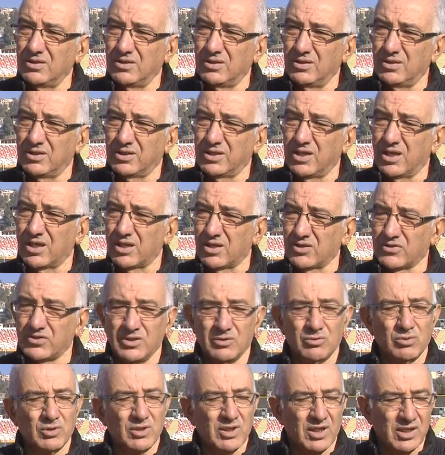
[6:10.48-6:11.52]
الكراسي
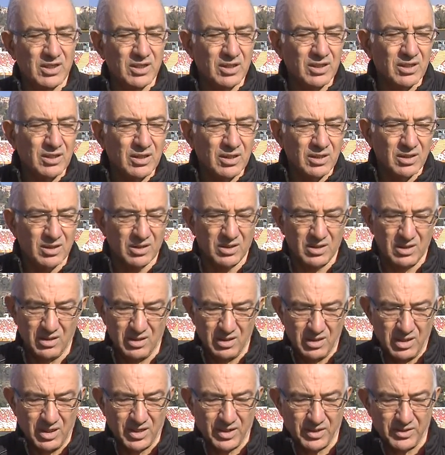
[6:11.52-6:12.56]
ولا
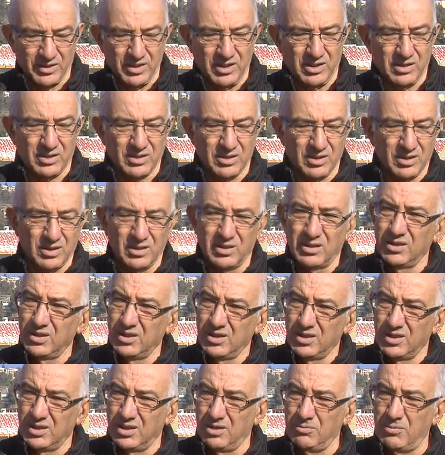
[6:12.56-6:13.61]
الارضيه
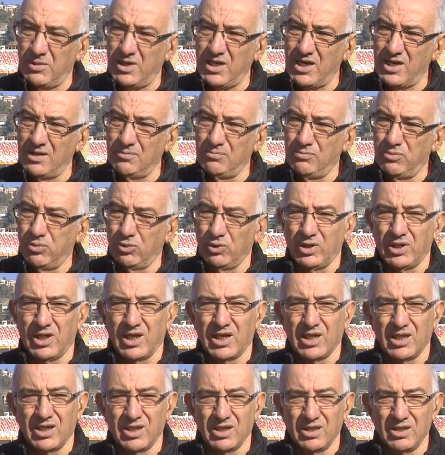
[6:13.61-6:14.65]
الملعب
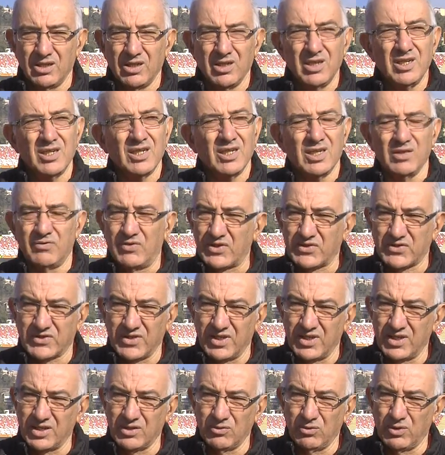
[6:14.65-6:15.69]
ولا لي
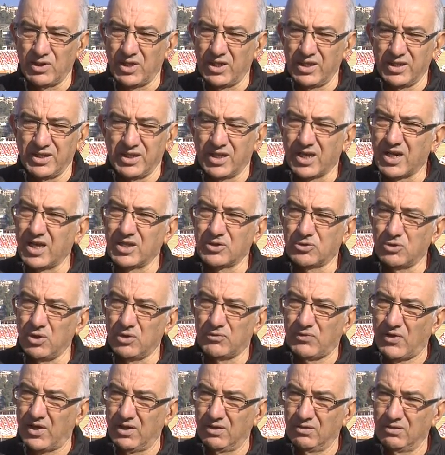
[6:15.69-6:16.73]
ولا يعني راهي
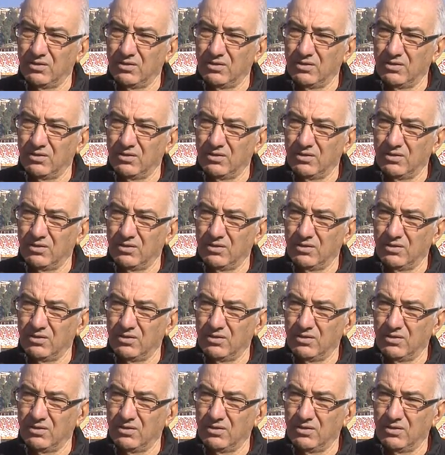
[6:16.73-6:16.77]
تحفه